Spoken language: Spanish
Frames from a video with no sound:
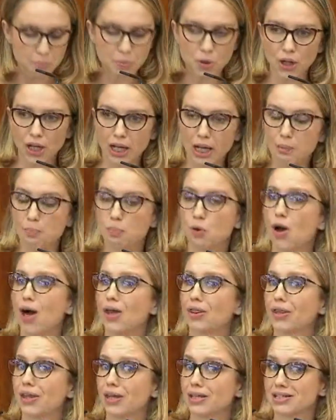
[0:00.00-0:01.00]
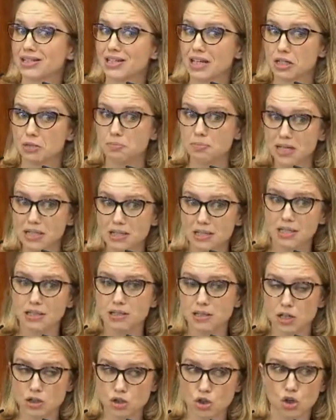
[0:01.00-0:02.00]
Por ejemplo, hace seis
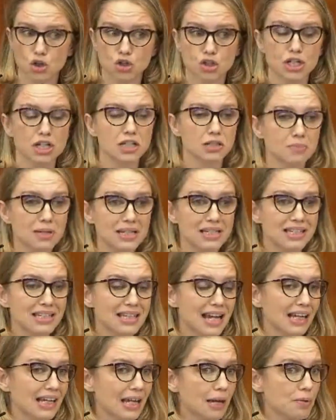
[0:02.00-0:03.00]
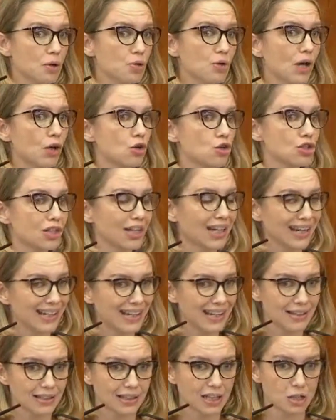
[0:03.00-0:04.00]
meses, tan solo seis meses, aquí había una
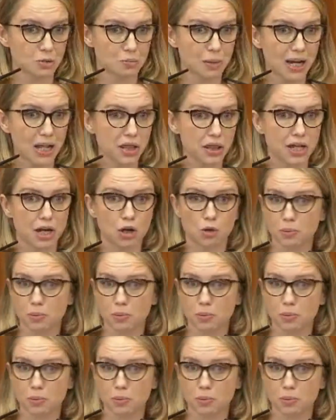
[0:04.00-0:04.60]
consejería de transparencia.